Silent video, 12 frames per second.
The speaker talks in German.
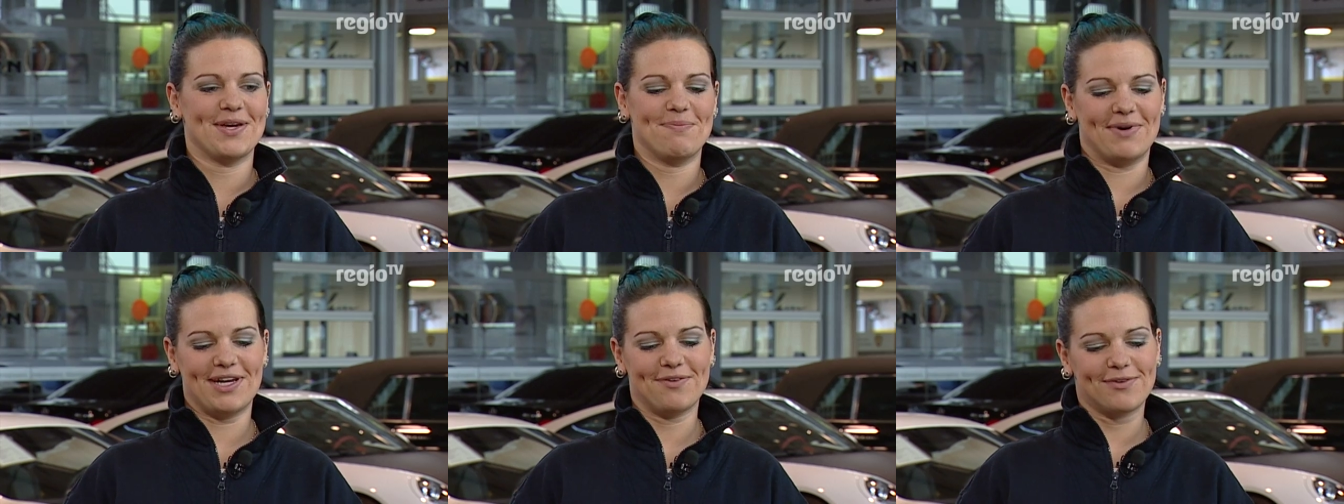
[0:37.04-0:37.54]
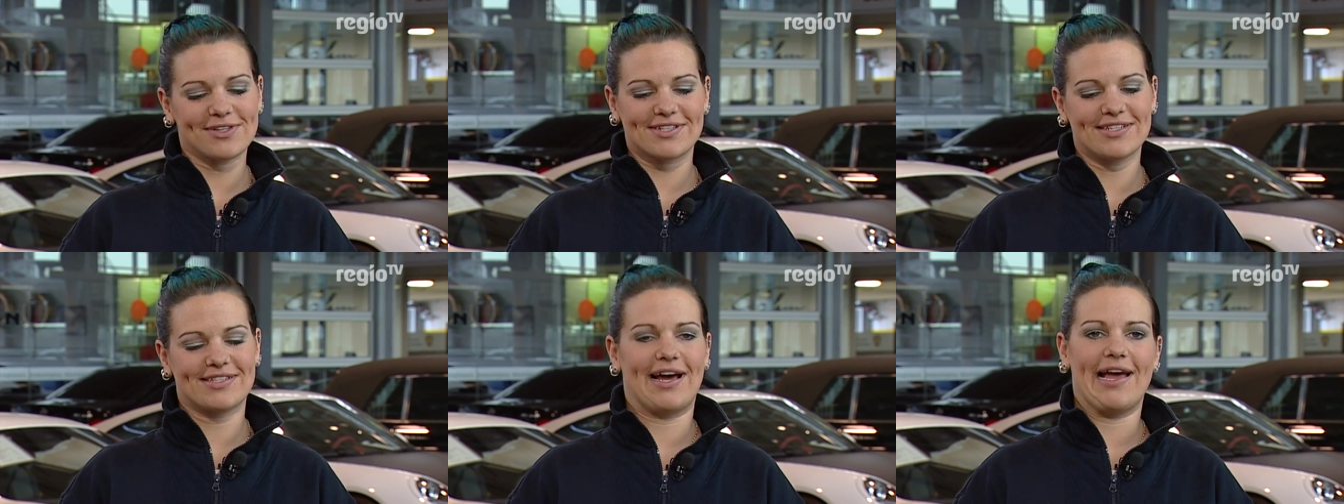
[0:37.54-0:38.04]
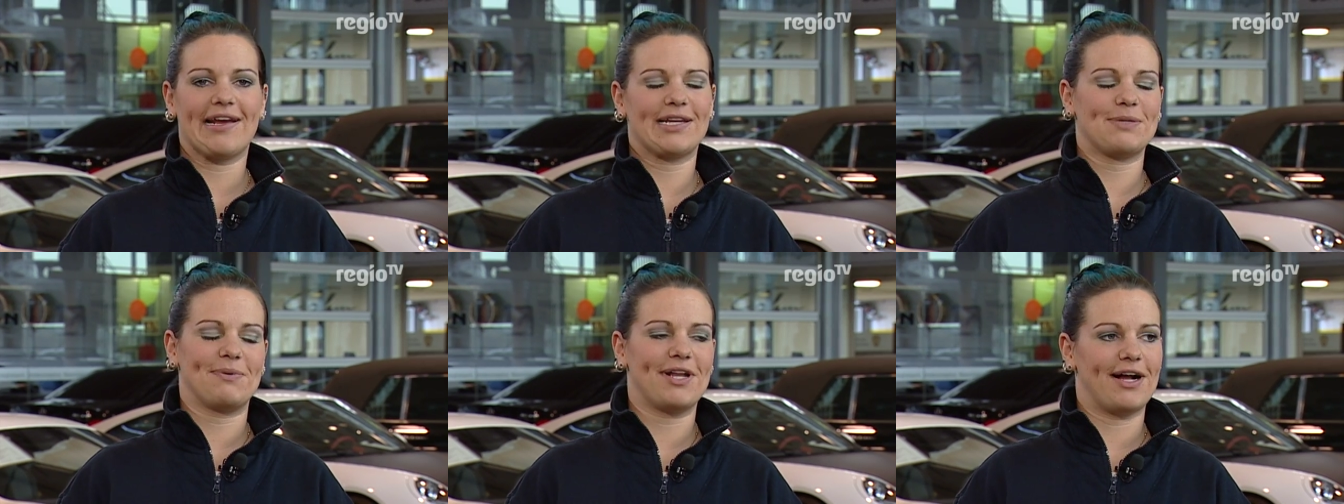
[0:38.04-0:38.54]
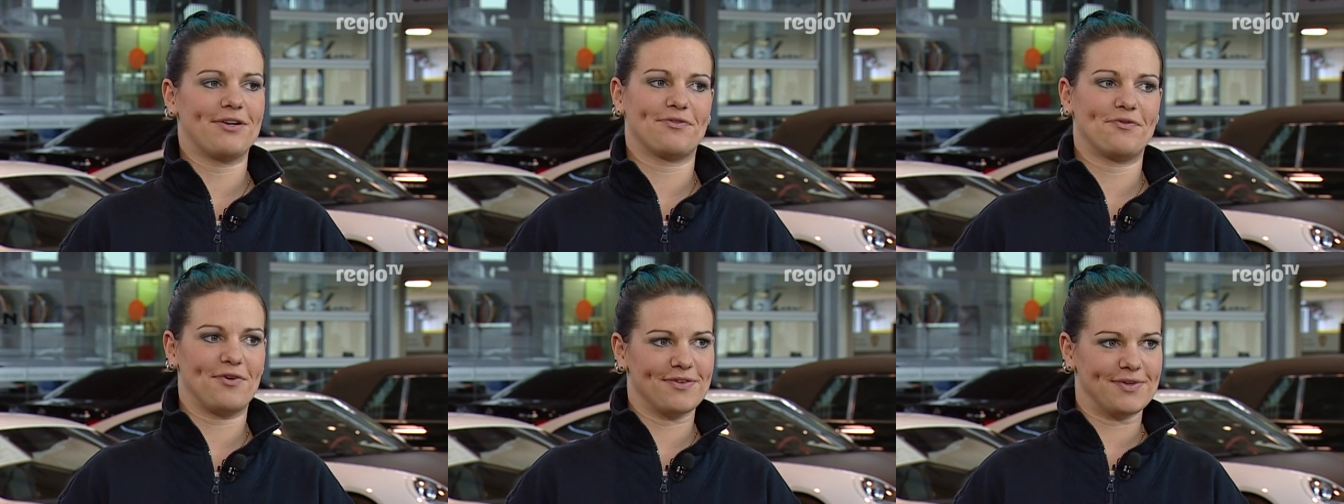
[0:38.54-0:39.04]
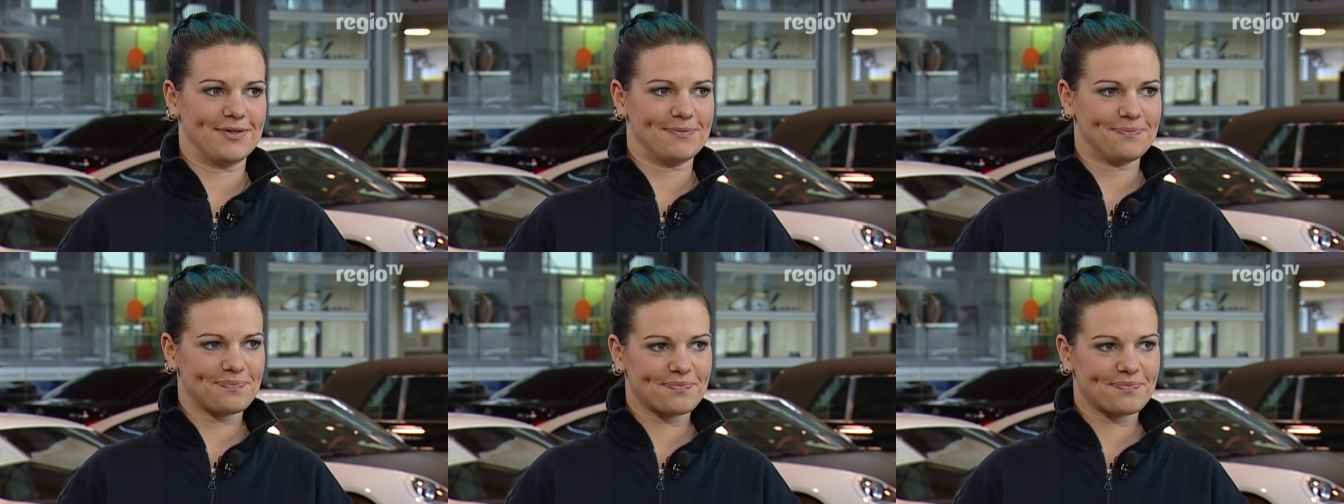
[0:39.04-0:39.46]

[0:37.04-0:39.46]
Meine Wurzeln sind eigentlich bei der Altdorfer Feuerwehr.